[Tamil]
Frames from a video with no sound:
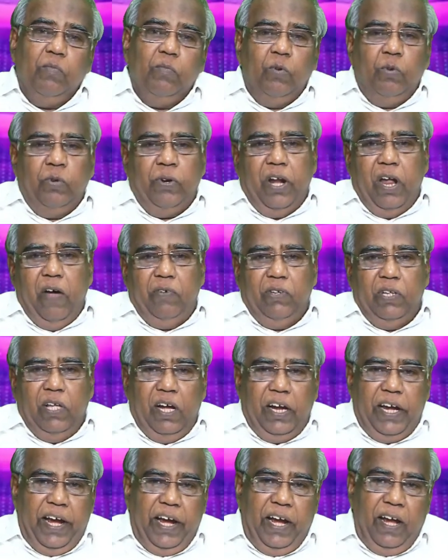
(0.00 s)

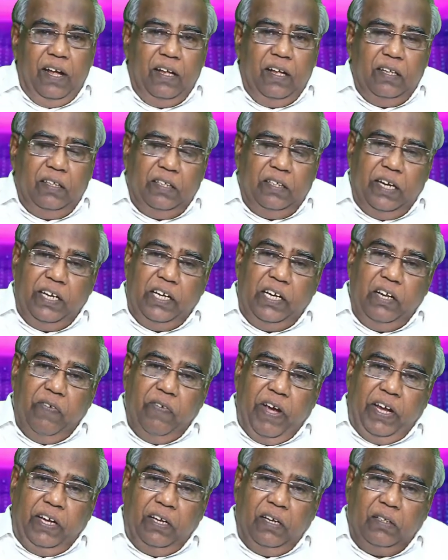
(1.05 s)
மூன்றாவதாக த
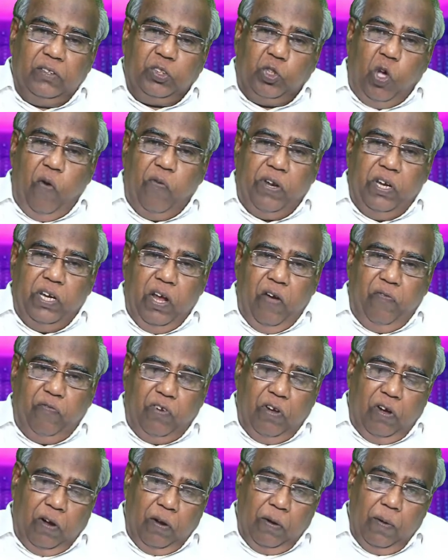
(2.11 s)
டிவைன் சாவர்னி ஆஃப்
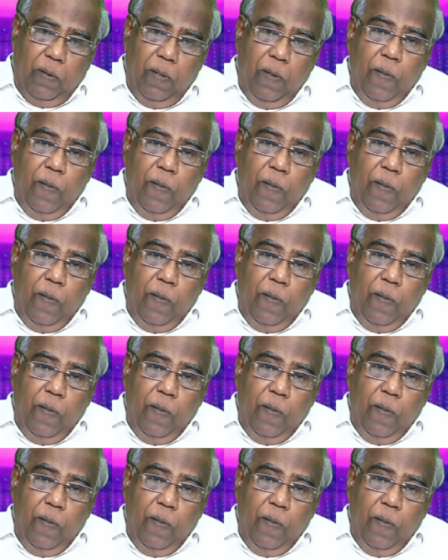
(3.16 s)
காட்